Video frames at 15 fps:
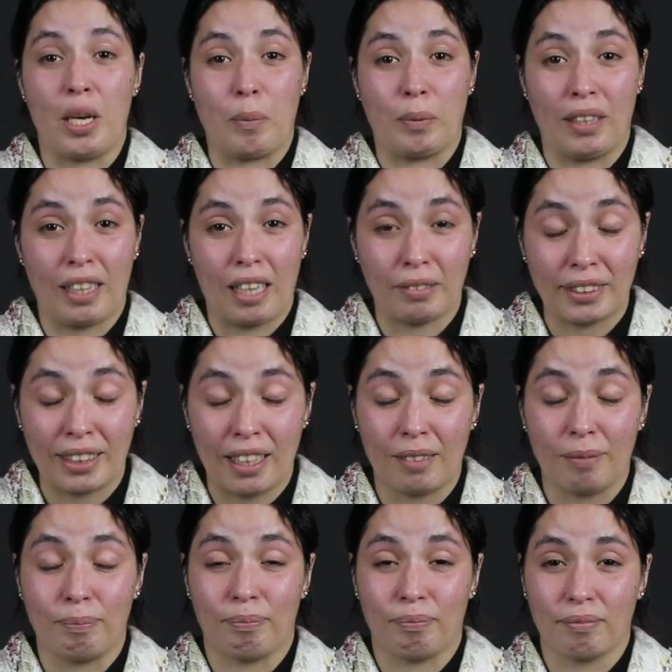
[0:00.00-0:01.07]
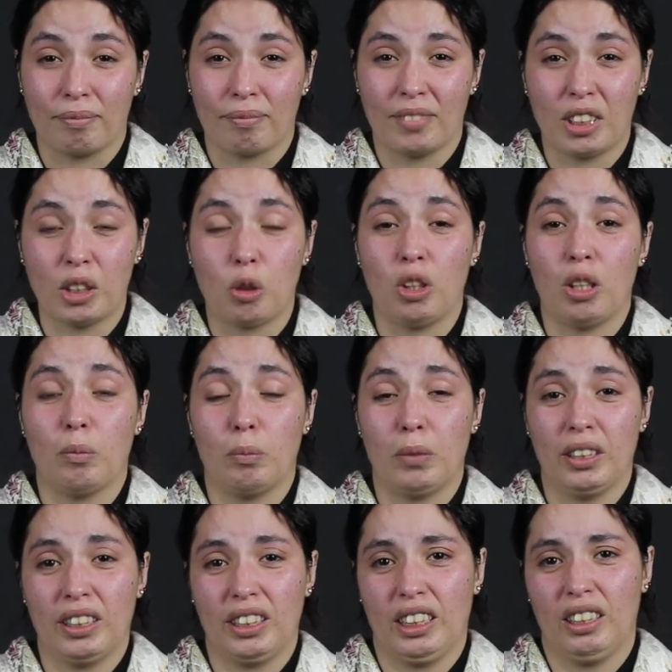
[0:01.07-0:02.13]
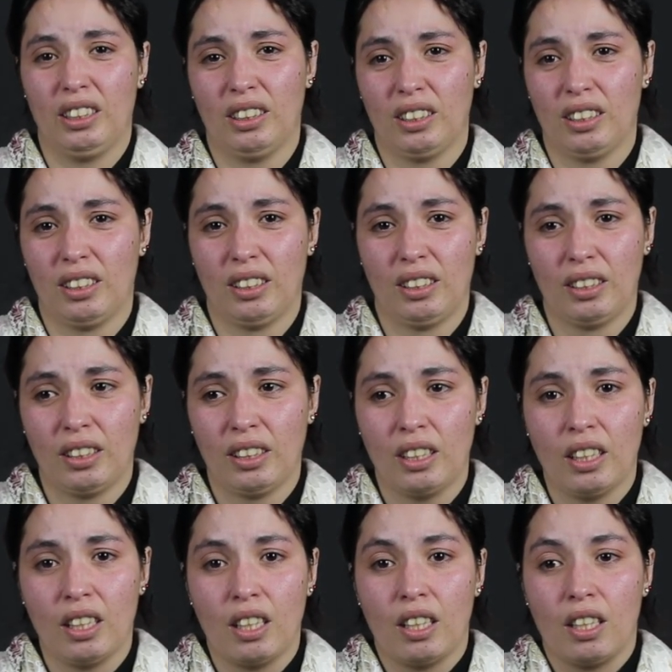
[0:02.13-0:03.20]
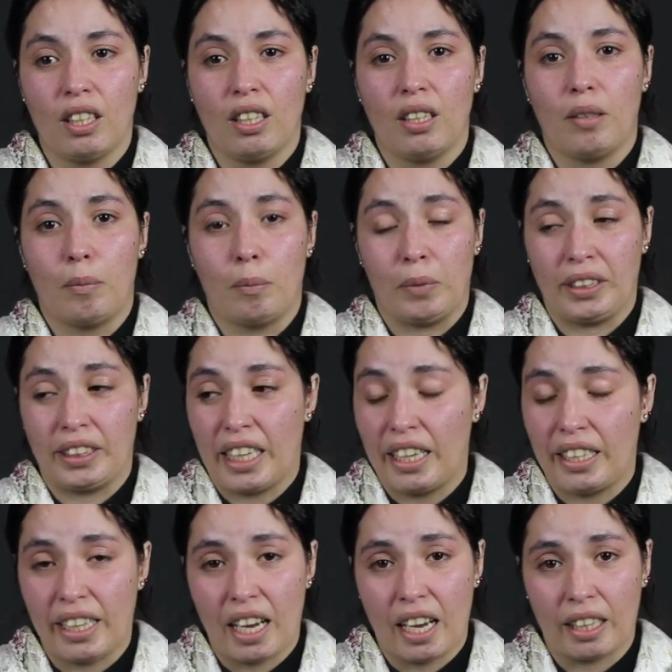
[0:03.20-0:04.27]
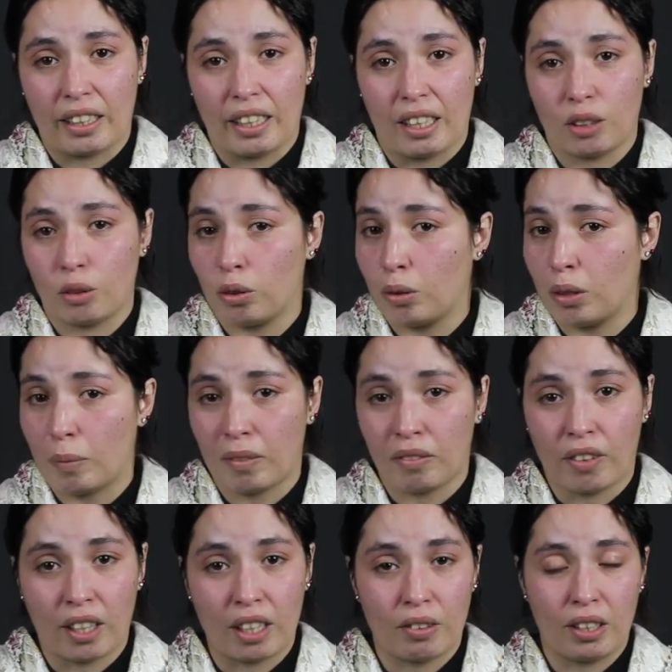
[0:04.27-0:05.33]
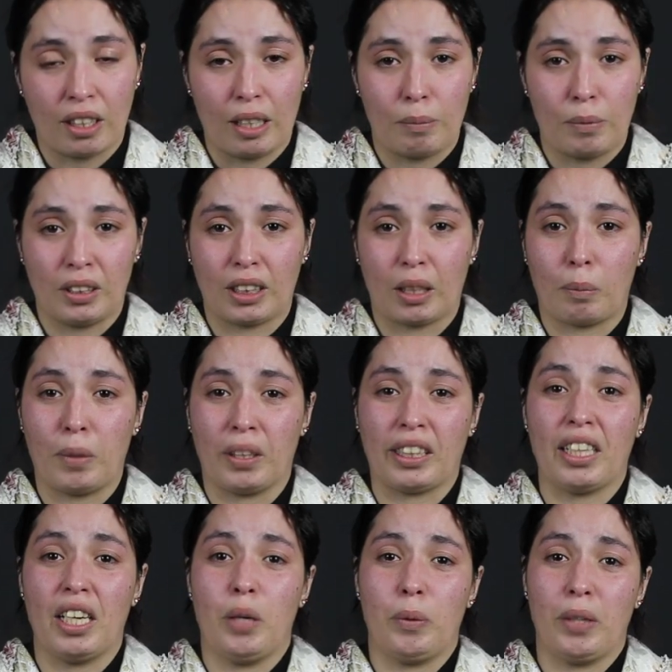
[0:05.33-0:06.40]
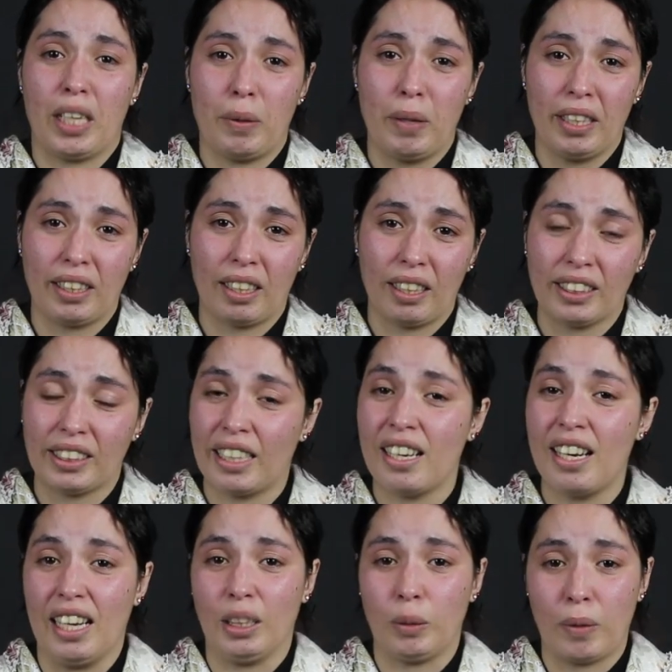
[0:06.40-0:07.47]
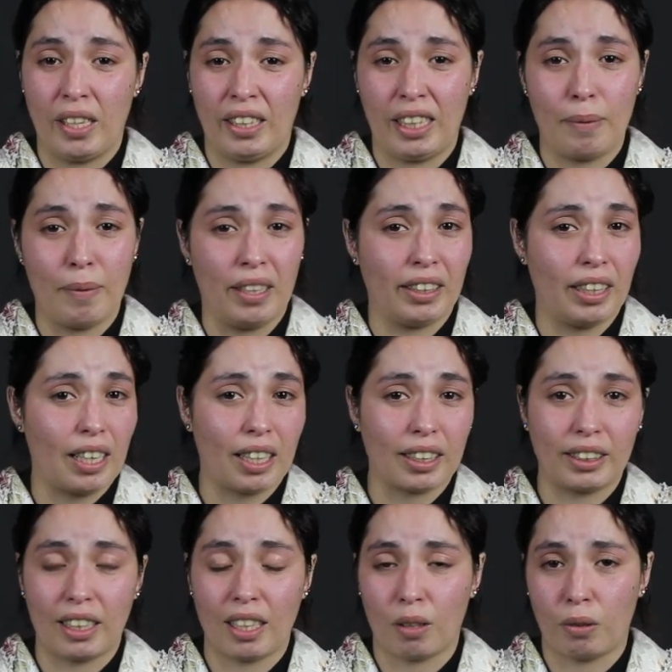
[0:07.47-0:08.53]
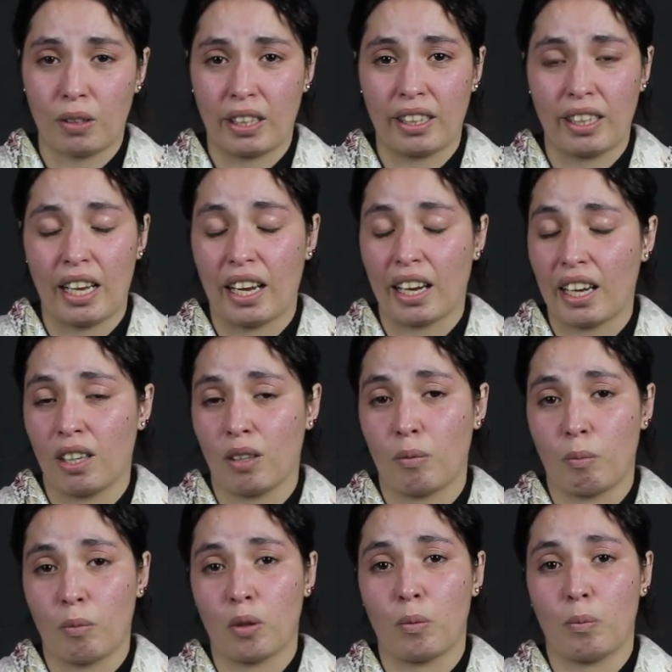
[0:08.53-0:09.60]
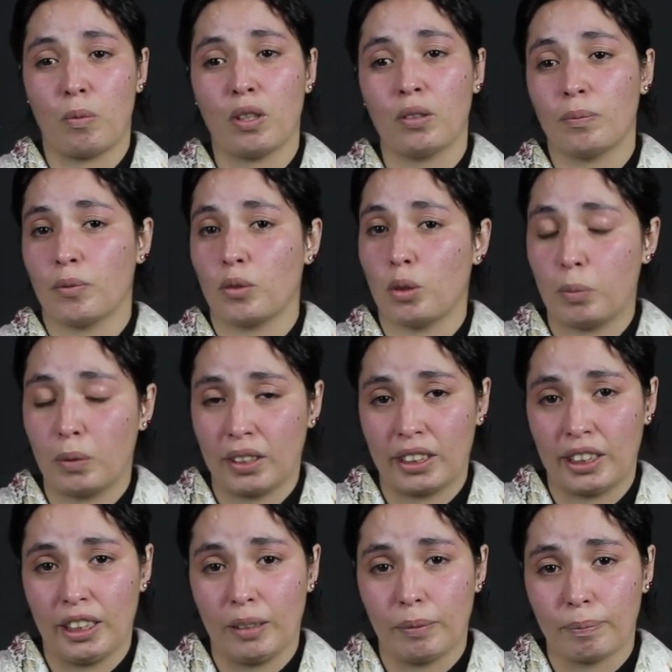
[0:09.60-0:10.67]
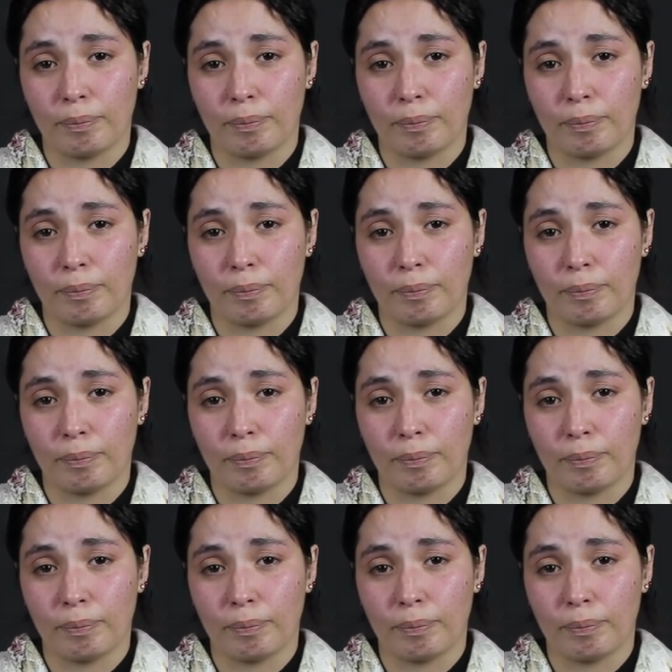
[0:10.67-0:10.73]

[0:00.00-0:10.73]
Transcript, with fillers: عبد الله بسلا تيقول لهم بنتي امي حتى هي هكا كتقول انا ما نفرش في داك البنت ربي عطانا عوينه وحده حتى انا اللي عند والدي ما عندي لا اختي لا خويا كنا انا امي وبا وبنتي